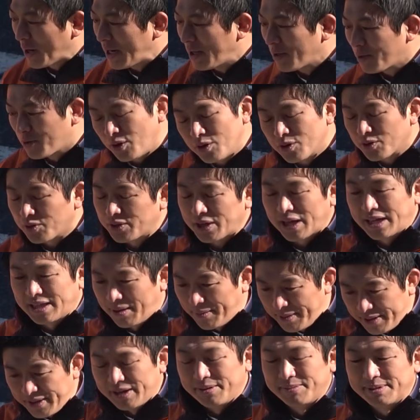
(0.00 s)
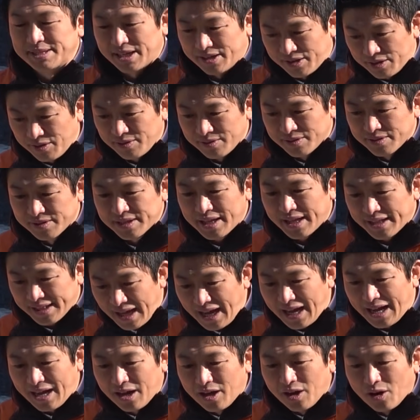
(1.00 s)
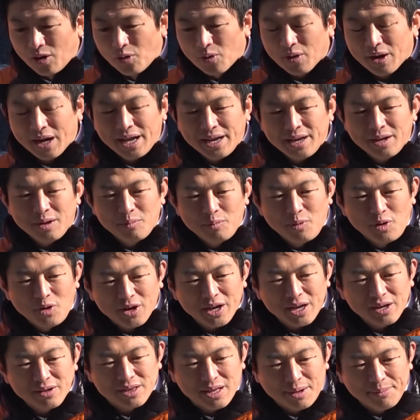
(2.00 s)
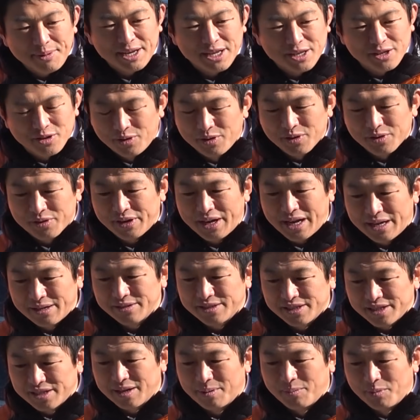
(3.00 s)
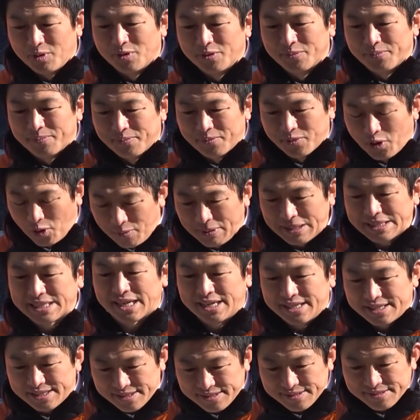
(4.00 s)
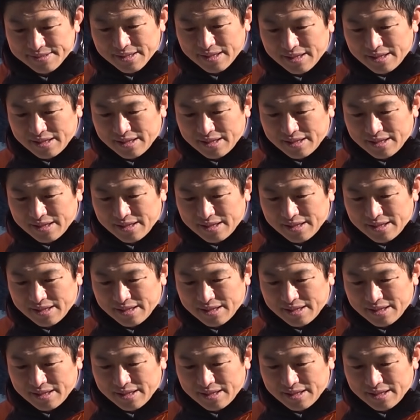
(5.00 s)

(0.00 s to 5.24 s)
金を取ることがダメとは言いませんよ。ただお金を儲けるために教育をやるっていうのはもう大間違いです。